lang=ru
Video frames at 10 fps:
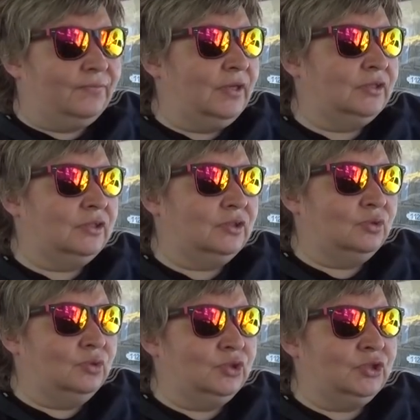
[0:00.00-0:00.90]
Это
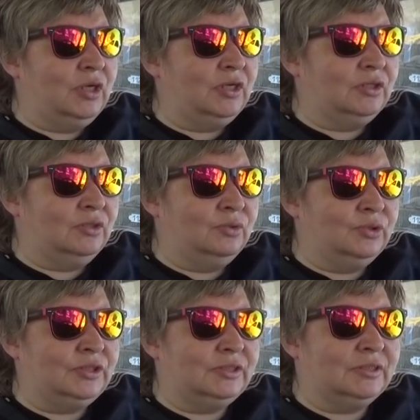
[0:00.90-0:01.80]
тоже
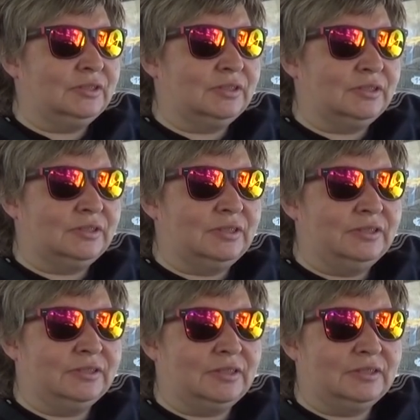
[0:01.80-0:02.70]
относится к
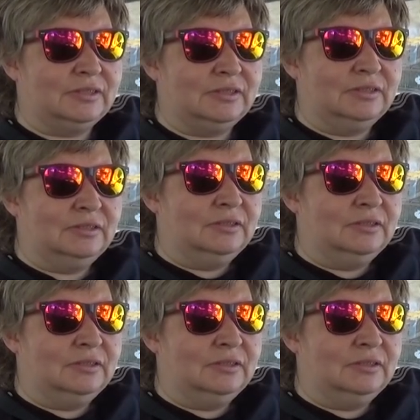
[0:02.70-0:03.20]
социализации.